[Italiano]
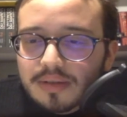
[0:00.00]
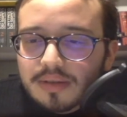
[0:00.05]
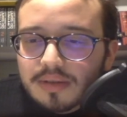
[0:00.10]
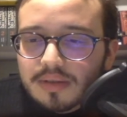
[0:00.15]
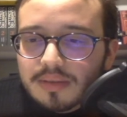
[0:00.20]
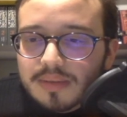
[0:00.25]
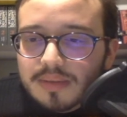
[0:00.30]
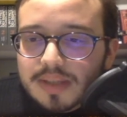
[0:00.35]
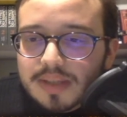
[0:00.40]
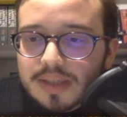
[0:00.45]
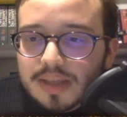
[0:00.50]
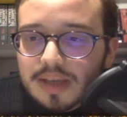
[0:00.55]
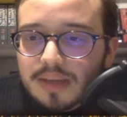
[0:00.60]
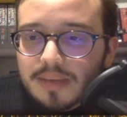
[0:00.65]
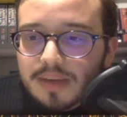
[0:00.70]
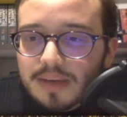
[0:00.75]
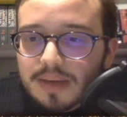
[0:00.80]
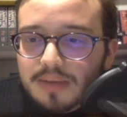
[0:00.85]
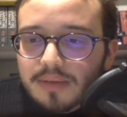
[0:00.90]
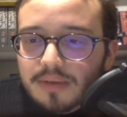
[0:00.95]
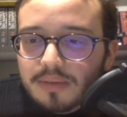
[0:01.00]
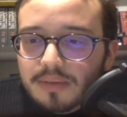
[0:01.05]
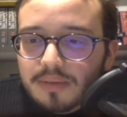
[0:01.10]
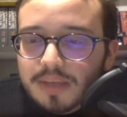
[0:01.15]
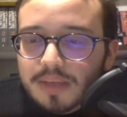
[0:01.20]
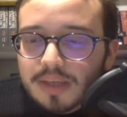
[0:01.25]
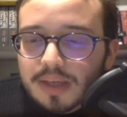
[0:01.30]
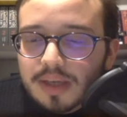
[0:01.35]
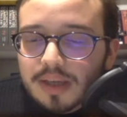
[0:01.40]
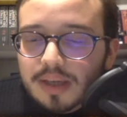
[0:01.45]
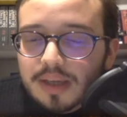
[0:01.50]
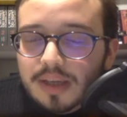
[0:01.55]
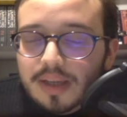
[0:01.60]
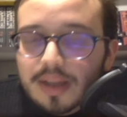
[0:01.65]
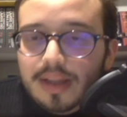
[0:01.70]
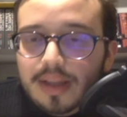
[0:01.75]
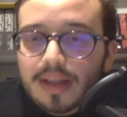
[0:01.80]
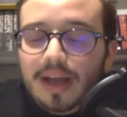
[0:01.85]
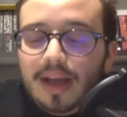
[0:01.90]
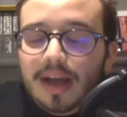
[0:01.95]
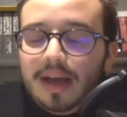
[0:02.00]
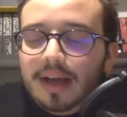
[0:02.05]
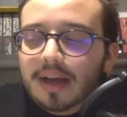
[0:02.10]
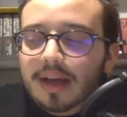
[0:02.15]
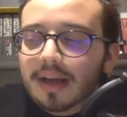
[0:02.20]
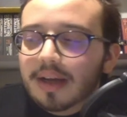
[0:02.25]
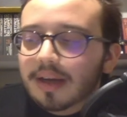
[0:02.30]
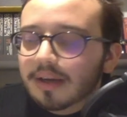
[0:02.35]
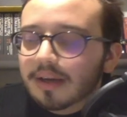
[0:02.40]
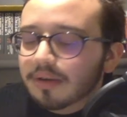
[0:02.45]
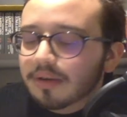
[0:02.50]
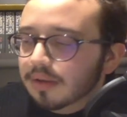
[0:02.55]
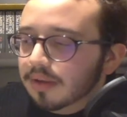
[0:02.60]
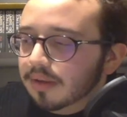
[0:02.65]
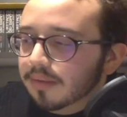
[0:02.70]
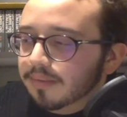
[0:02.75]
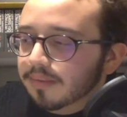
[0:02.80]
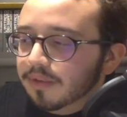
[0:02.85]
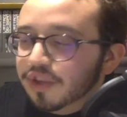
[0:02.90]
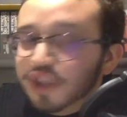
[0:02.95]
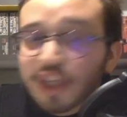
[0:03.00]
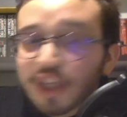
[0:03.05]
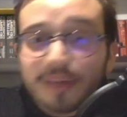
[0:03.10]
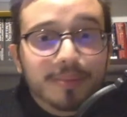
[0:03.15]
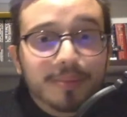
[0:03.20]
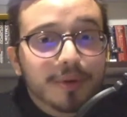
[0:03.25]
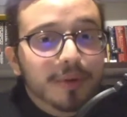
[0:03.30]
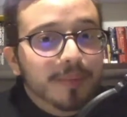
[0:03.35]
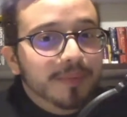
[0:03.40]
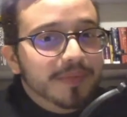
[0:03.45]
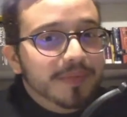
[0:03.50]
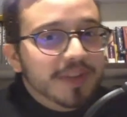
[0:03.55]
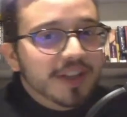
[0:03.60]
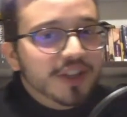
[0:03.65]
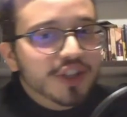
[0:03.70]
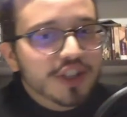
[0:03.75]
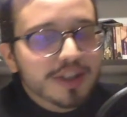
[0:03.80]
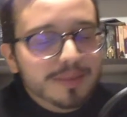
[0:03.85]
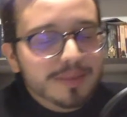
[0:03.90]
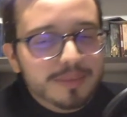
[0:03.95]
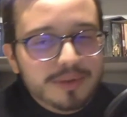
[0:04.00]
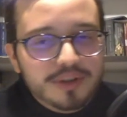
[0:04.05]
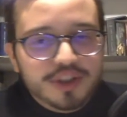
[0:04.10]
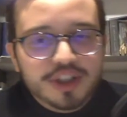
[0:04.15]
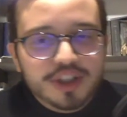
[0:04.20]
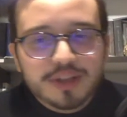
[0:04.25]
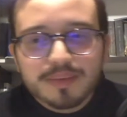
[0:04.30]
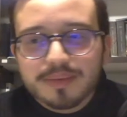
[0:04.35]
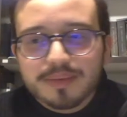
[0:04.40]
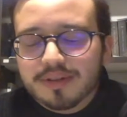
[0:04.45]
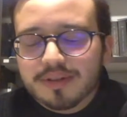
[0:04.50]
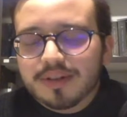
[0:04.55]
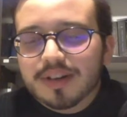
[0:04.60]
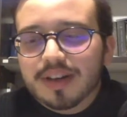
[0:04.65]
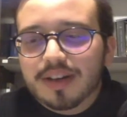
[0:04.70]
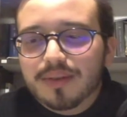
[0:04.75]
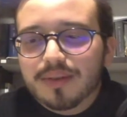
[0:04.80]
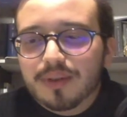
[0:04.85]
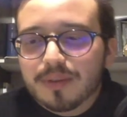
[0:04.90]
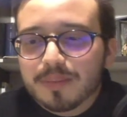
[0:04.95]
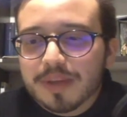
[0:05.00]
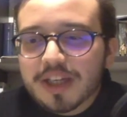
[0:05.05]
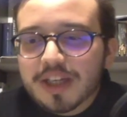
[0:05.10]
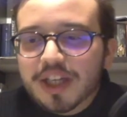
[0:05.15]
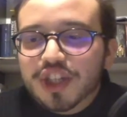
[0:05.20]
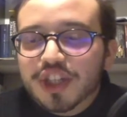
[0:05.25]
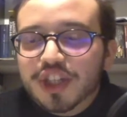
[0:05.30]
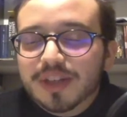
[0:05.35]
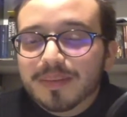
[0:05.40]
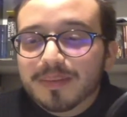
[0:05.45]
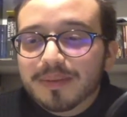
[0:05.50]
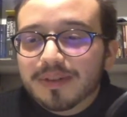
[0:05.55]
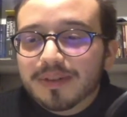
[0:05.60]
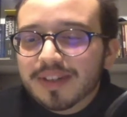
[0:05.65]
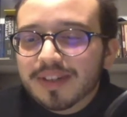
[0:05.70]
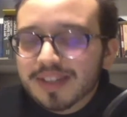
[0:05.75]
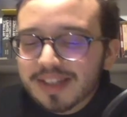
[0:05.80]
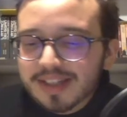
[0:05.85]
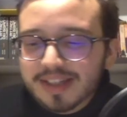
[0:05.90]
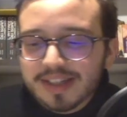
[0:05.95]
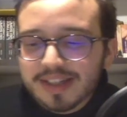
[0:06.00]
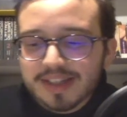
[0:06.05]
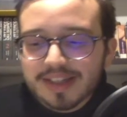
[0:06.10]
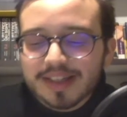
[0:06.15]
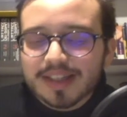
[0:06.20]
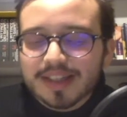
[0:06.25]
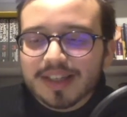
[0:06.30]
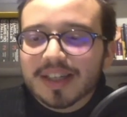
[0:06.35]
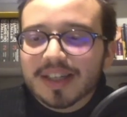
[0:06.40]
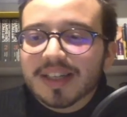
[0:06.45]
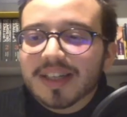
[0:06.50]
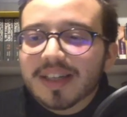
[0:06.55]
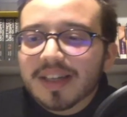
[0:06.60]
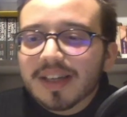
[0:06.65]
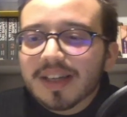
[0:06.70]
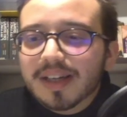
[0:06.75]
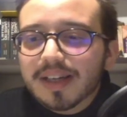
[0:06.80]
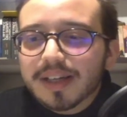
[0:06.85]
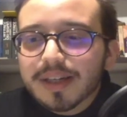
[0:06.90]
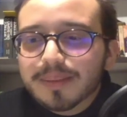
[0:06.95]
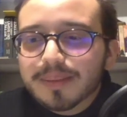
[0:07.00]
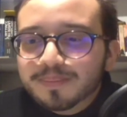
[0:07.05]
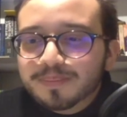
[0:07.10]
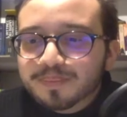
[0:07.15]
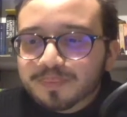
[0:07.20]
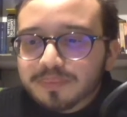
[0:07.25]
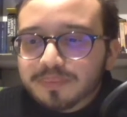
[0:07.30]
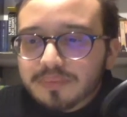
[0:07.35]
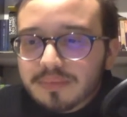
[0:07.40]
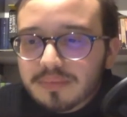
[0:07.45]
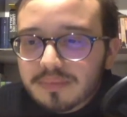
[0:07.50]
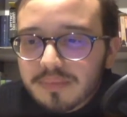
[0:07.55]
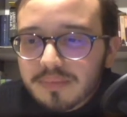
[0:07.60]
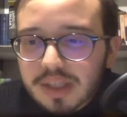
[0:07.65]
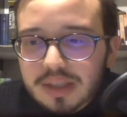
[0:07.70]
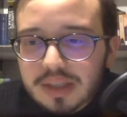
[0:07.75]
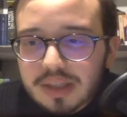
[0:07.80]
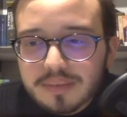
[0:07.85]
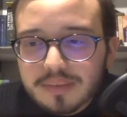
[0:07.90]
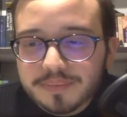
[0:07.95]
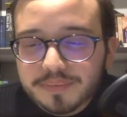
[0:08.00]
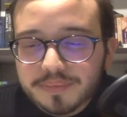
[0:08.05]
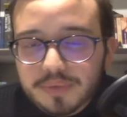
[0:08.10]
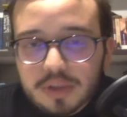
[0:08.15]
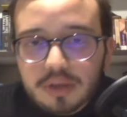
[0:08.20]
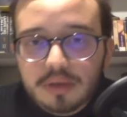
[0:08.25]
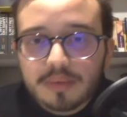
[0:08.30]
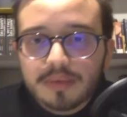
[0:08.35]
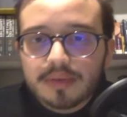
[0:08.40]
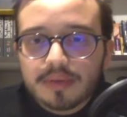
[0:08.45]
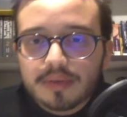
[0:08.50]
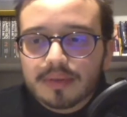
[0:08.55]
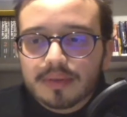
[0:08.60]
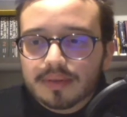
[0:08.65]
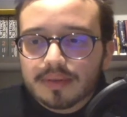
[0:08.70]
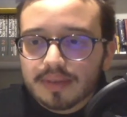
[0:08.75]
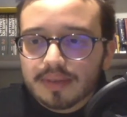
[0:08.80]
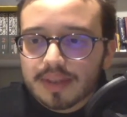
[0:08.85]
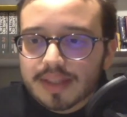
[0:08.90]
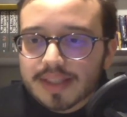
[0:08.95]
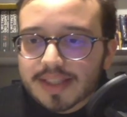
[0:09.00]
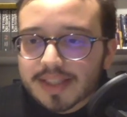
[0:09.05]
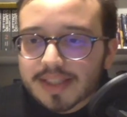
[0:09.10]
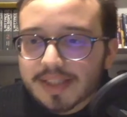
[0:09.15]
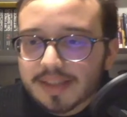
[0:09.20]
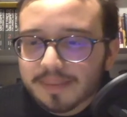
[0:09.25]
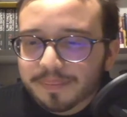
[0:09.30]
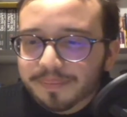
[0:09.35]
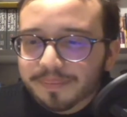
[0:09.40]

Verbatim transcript: come si chiama la volpina? Ah, co- mm, Scippo, Scippo, Scippo, la volpina è Scippo. E ehm, comunque sì,